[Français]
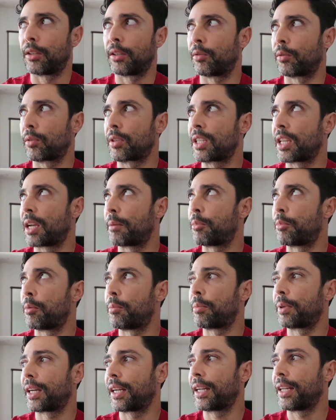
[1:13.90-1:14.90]
Donc c'est à peu
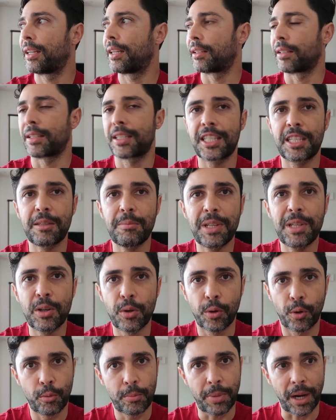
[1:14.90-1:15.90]
près 6 euh, 000
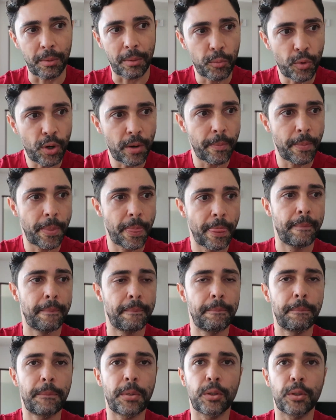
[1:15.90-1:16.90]
euros par mois
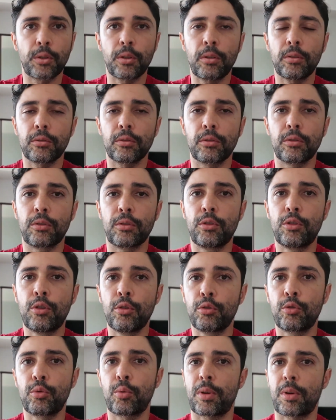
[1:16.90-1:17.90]
pendant deux
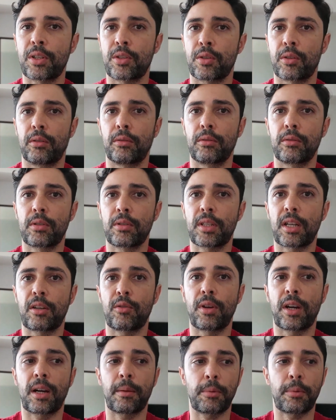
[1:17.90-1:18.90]
ou trois ans. Ça
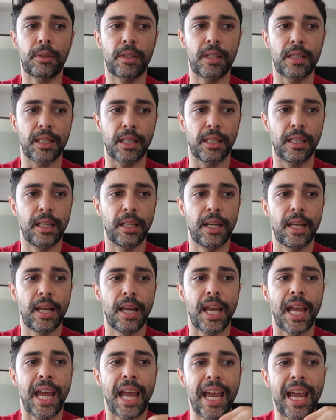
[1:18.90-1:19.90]
lui a rapporté ça.
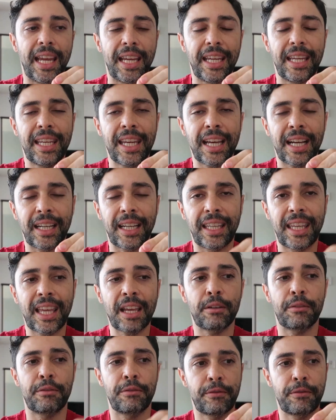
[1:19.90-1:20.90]
Et il n'a
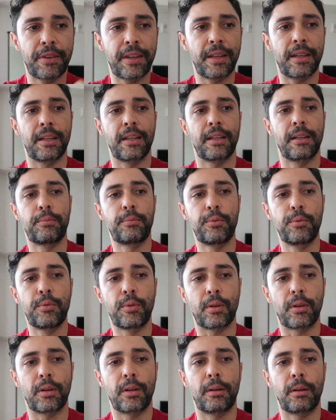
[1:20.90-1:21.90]
rien fait
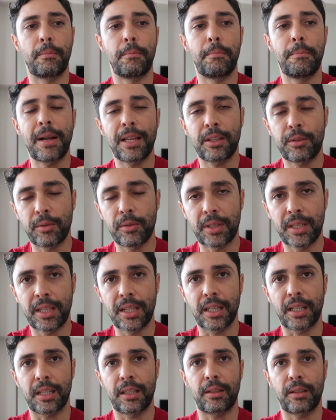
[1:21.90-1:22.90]
pour
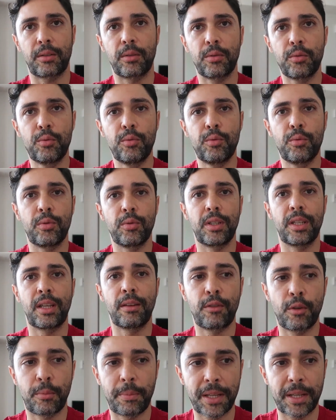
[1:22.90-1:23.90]
maintenir ou
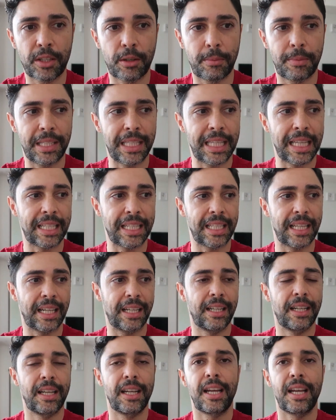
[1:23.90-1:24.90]
développer ce business-là.
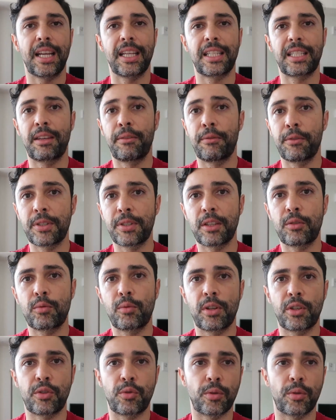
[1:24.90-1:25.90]
Ce qu'il faisait tous
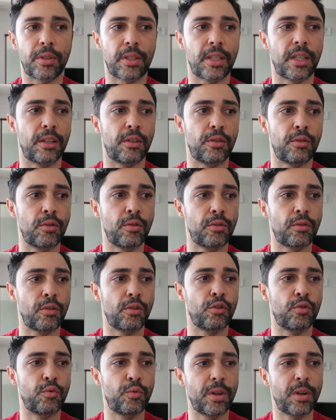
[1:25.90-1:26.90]
les jours, c'est
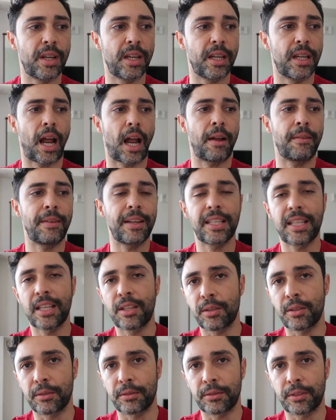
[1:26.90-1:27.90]
juste jouer avec
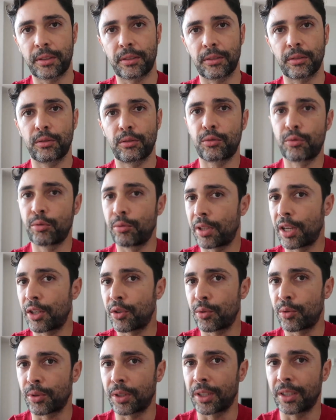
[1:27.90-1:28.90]
ses enfants toute la
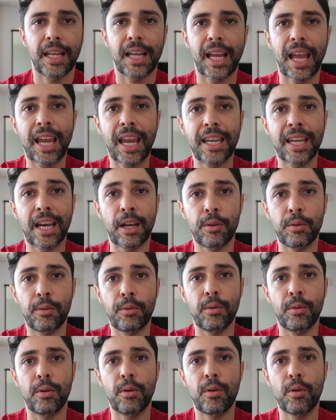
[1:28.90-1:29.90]
journée. Et il n'a
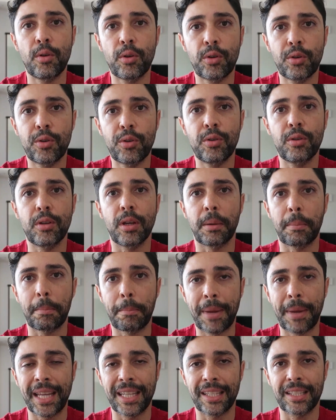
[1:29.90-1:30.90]
eu aucune
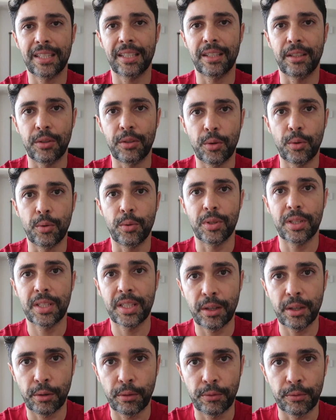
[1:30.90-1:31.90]
baisse de
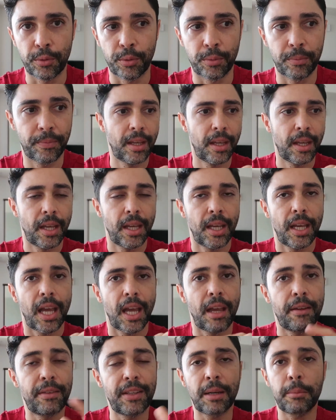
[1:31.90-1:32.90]
ses revenus.
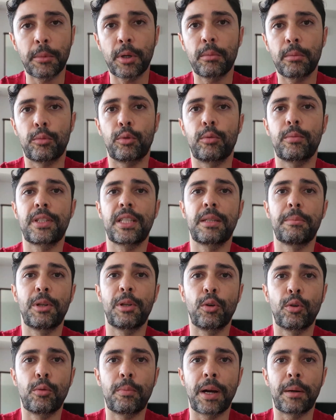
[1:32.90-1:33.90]
Évidemment, bon, 6
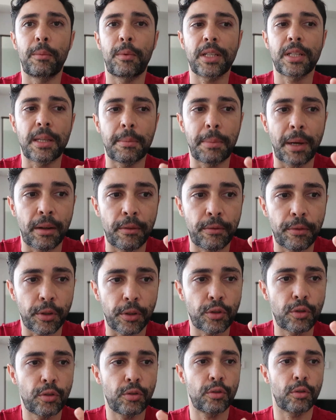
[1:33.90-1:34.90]
euros par mois, c'est pas une
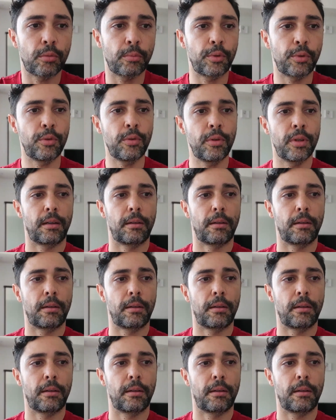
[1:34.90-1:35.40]
fortune non plus,